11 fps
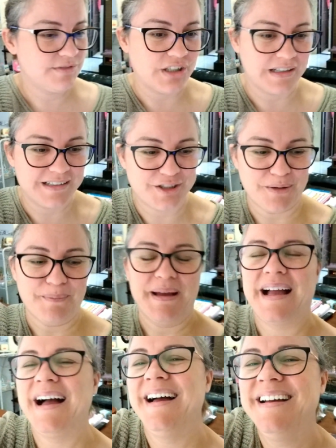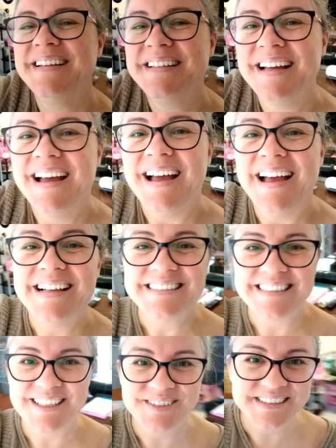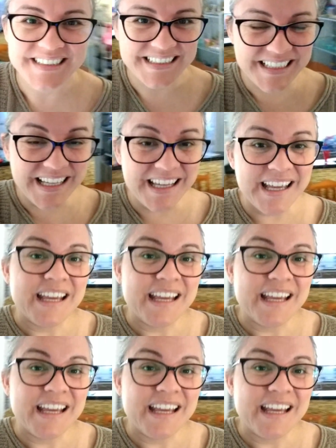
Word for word: Já deixa eu apagar essa luz aqui.